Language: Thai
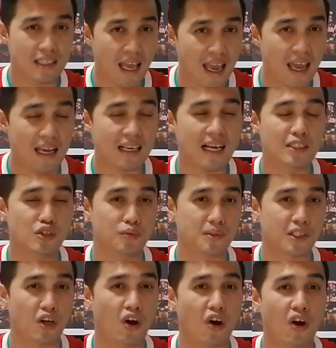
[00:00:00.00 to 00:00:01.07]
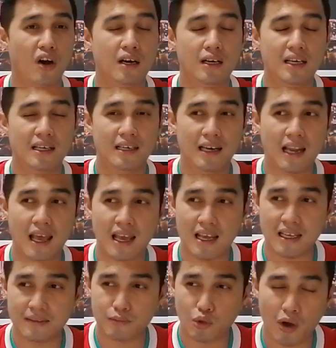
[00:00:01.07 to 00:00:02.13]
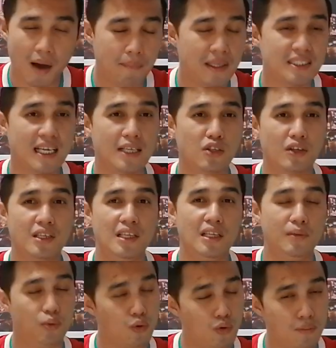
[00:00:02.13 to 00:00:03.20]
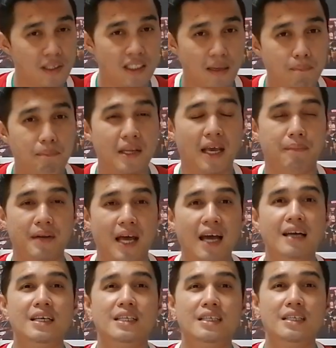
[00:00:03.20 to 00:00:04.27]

แต่การจบสกอร์และความมั่นใจตอนนี้ลิเวอร์พูลมีเต็มเปี่ยมนะ